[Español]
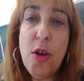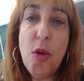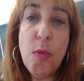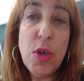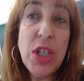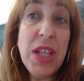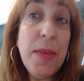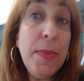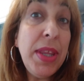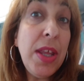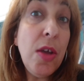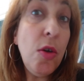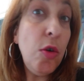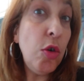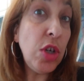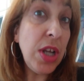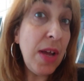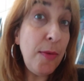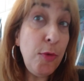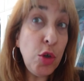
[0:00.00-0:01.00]
como siempre tengo
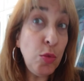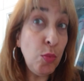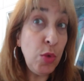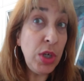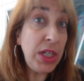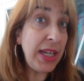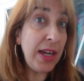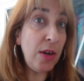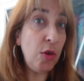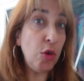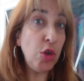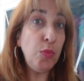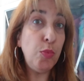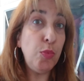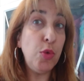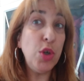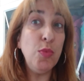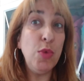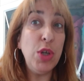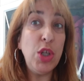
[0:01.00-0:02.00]
los labios muy secos,
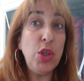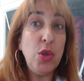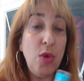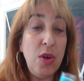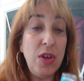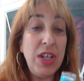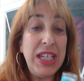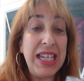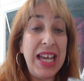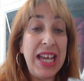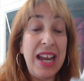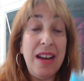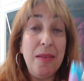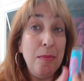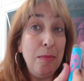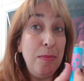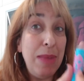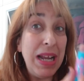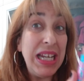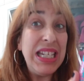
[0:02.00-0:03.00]
pues me suelo echar
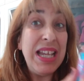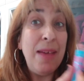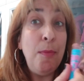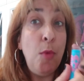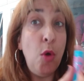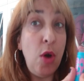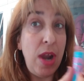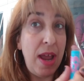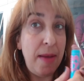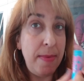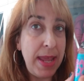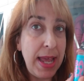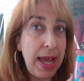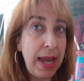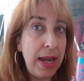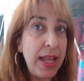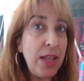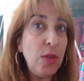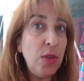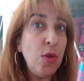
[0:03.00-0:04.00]
bálsamo
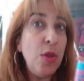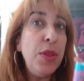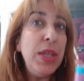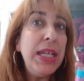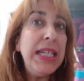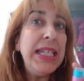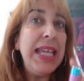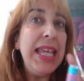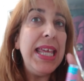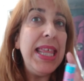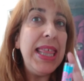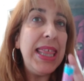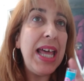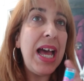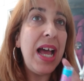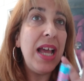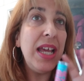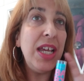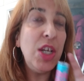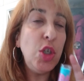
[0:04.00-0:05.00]
labial. Entonces,
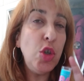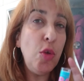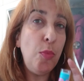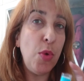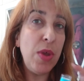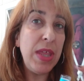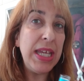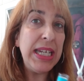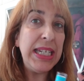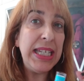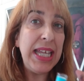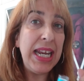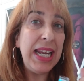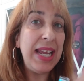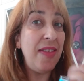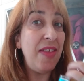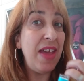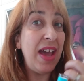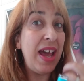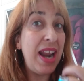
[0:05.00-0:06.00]
quizá eso puede ser
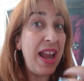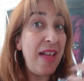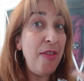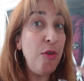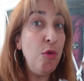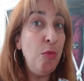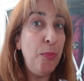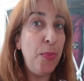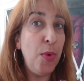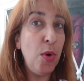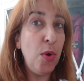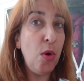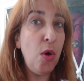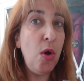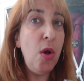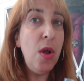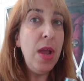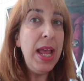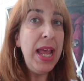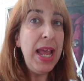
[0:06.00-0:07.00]
que degrade un
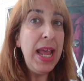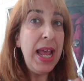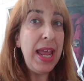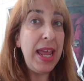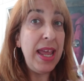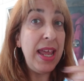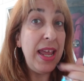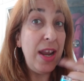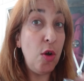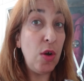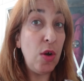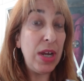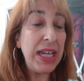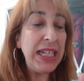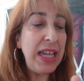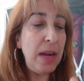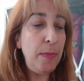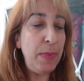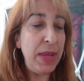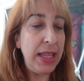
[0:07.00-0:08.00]
poco eh, lo que
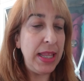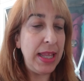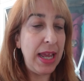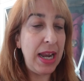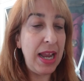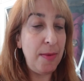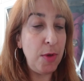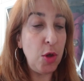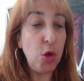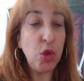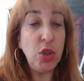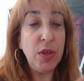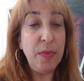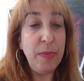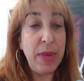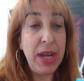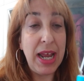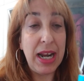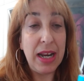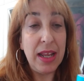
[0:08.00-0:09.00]
es al pintalabios.
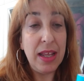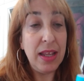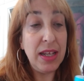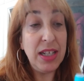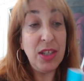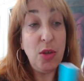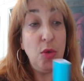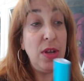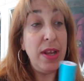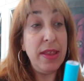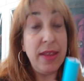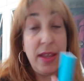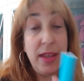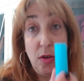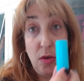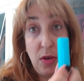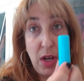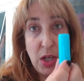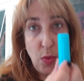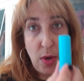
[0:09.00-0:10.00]
Mirad, estoy
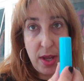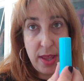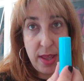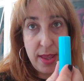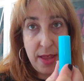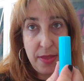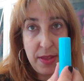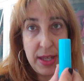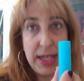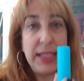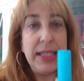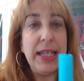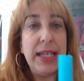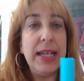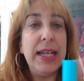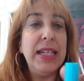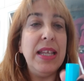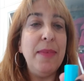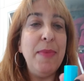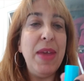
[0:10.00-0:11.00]
utilizando casualidad este,
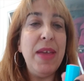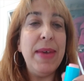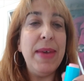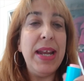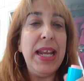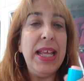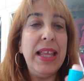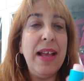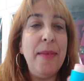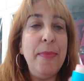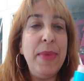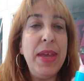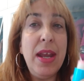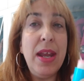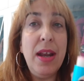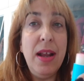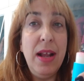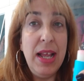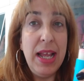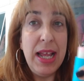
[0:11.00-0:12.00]
que es de Maybelline
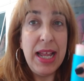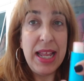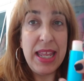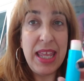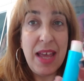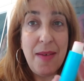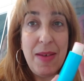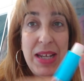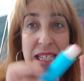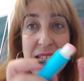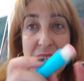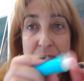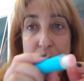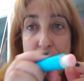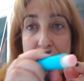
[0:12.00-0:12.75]
también. Ya veis que es